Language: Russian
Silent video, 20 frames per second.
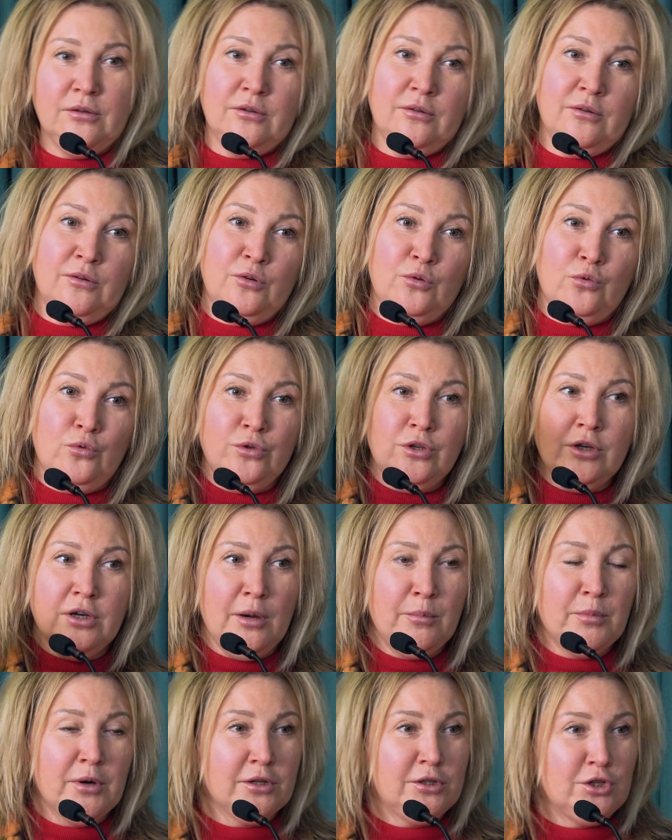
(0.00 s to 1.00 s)
Э, у них
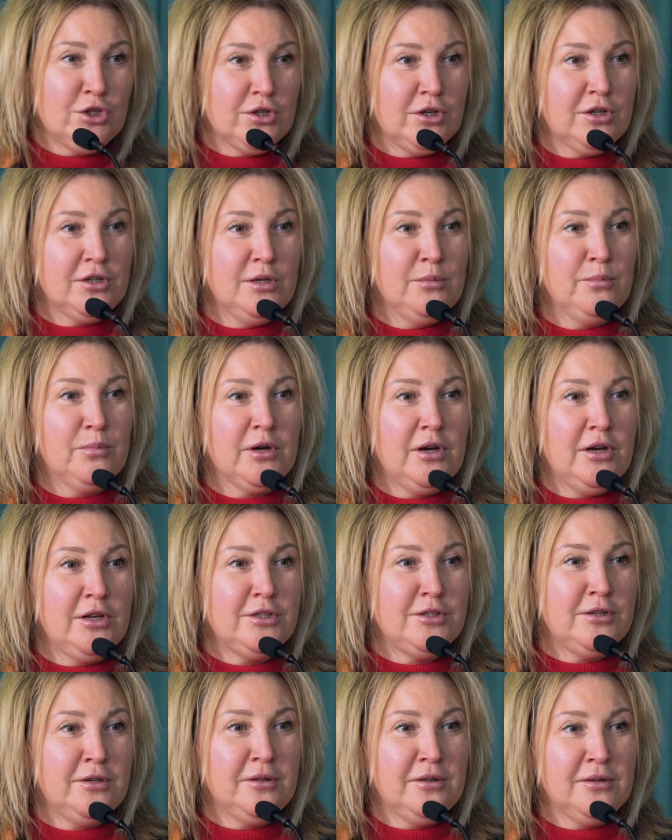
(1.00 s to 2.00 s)
обраточка к ним
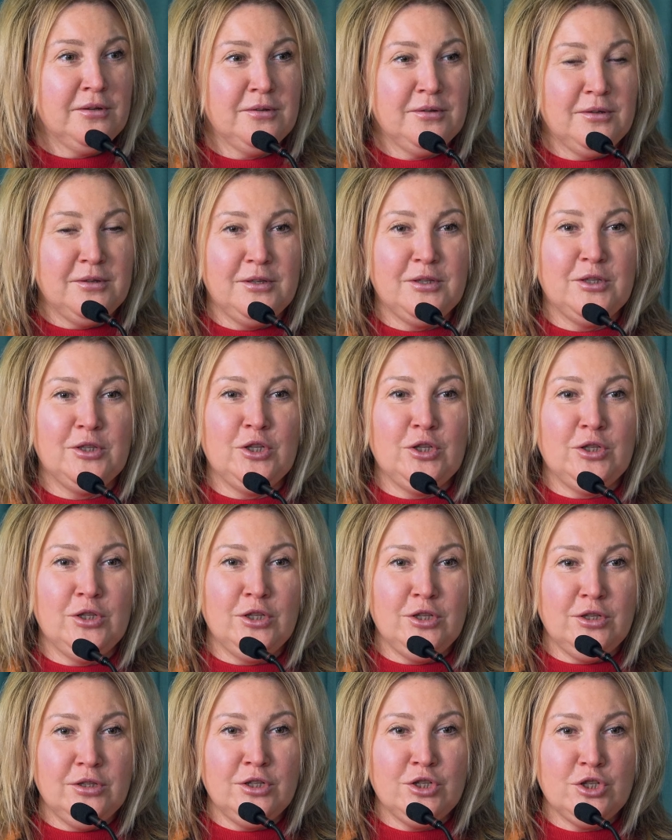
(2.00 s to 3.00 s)
прилетела.
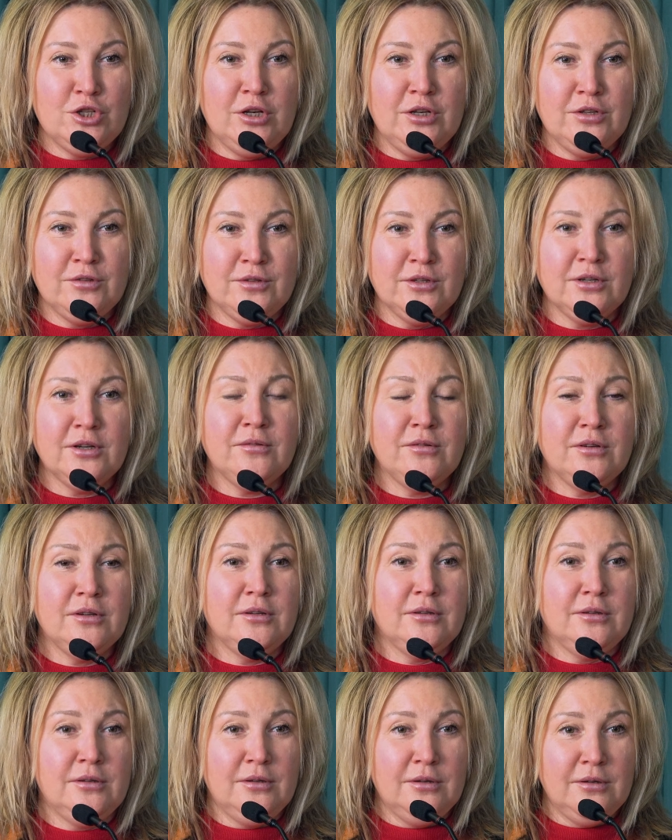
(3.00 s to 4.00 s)
Начались
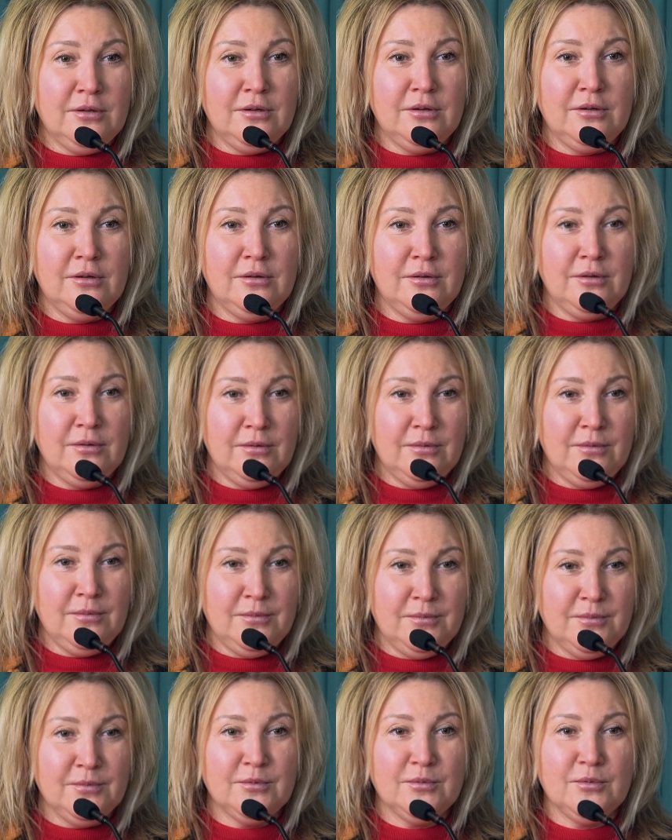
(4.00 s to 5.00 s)
взрывы, э,
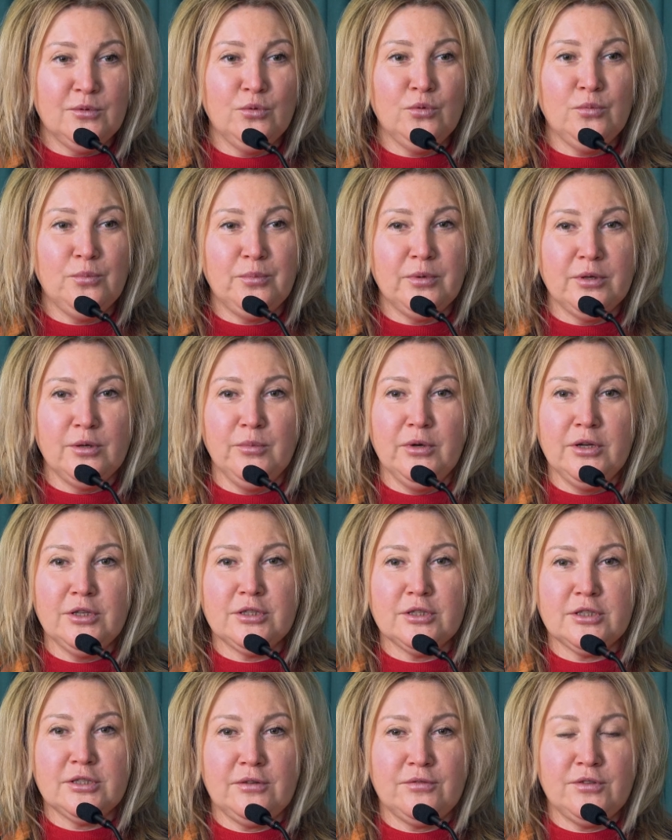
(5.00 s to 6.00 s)
ну,
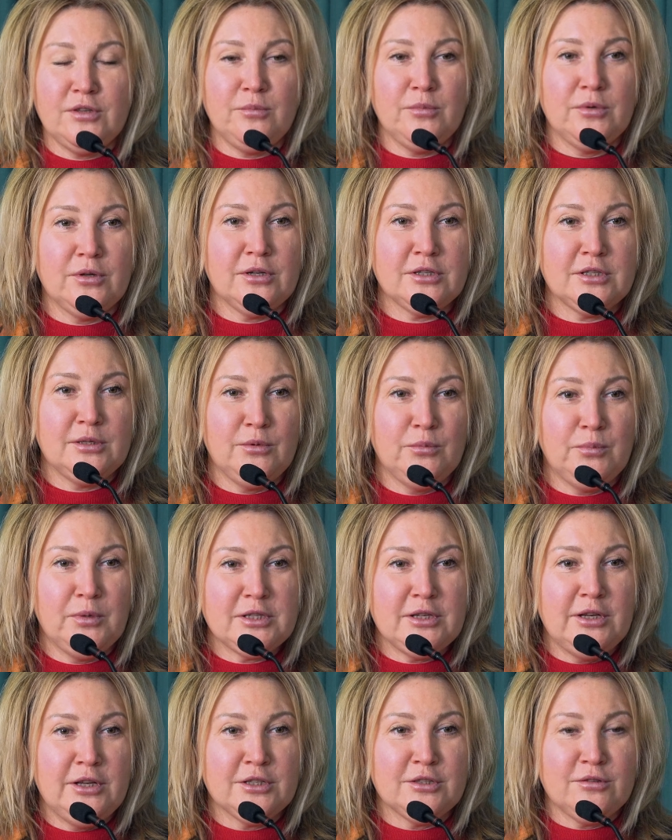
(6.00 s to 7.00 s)
понимаете, со всеми разными
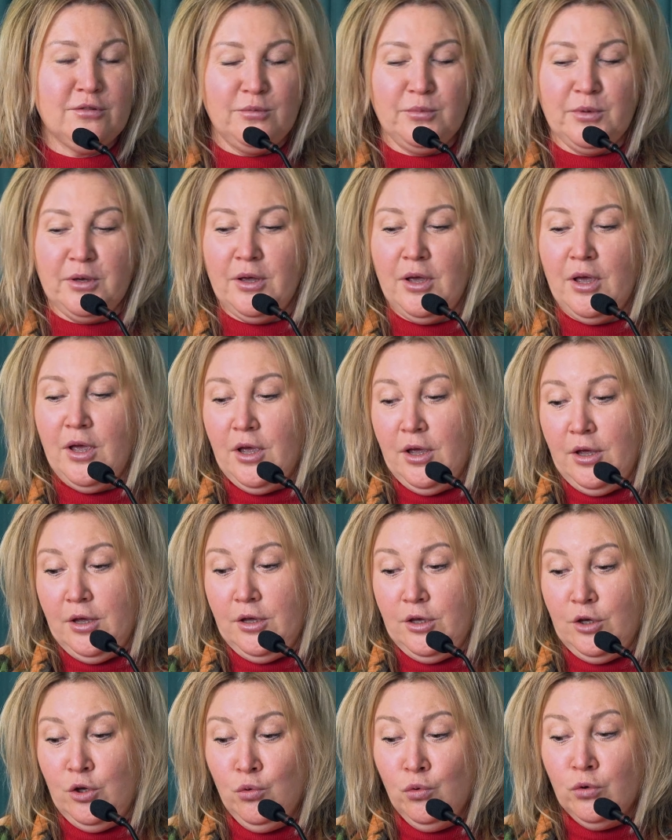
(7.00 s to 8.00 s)
последствиями.
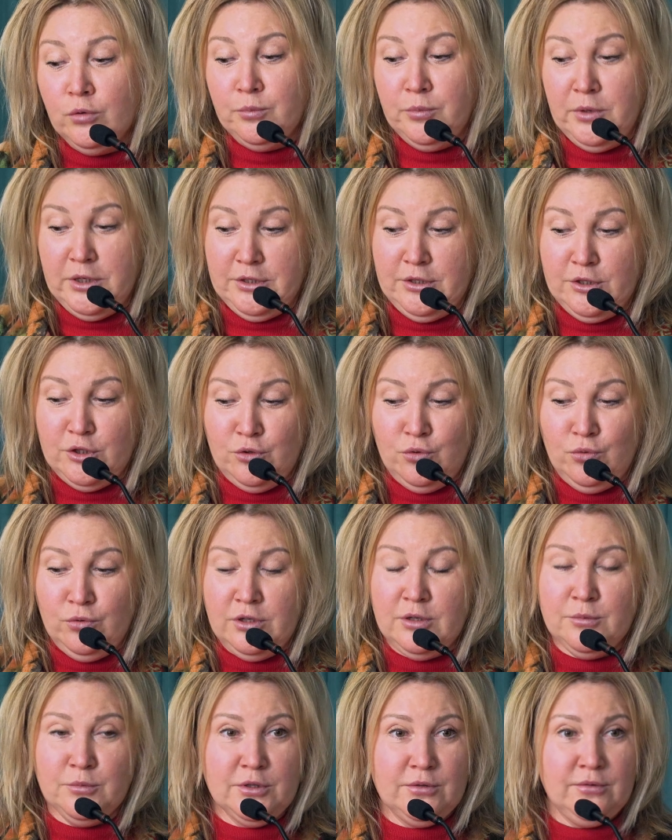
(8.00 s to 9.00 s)
И он вместе с
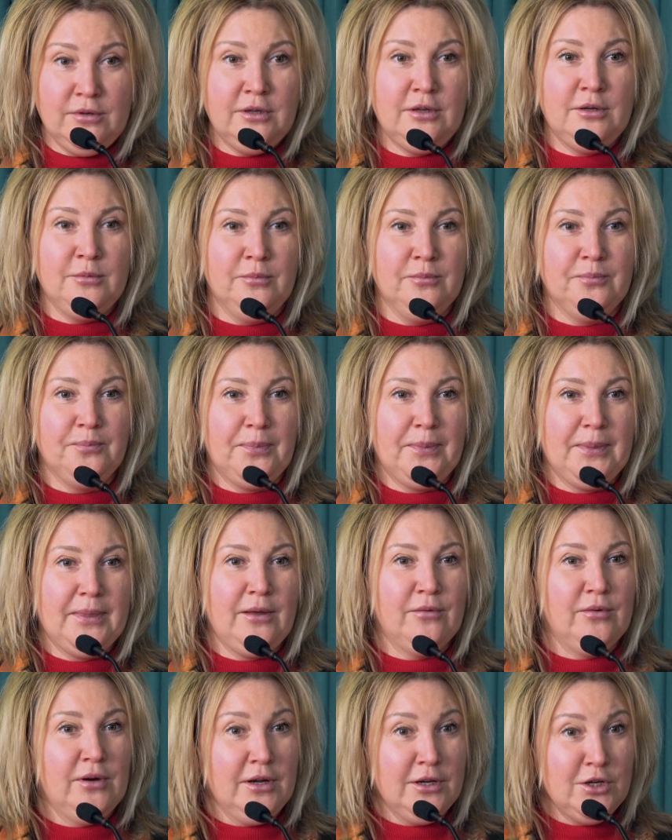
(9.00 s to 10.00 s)
другим своим
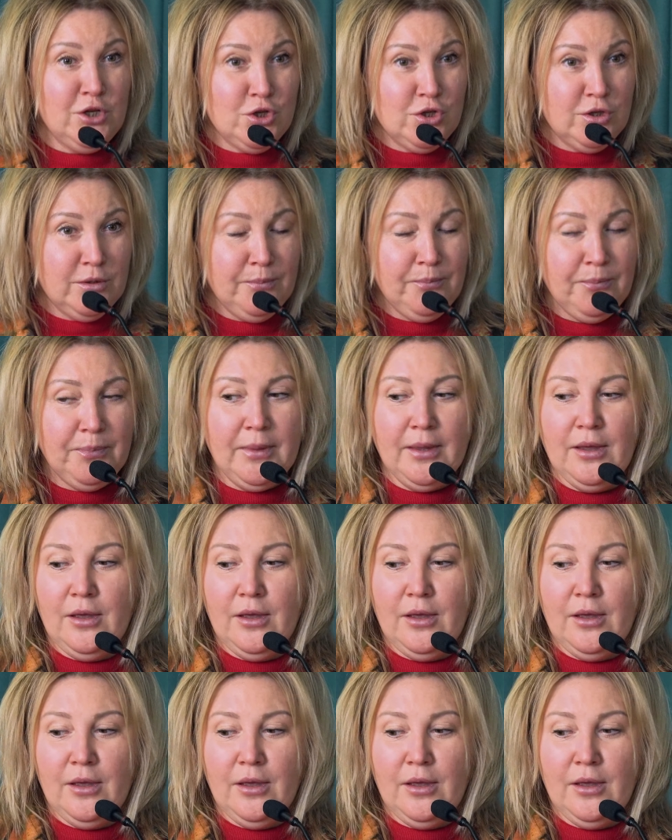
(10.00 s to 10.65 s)
товарищем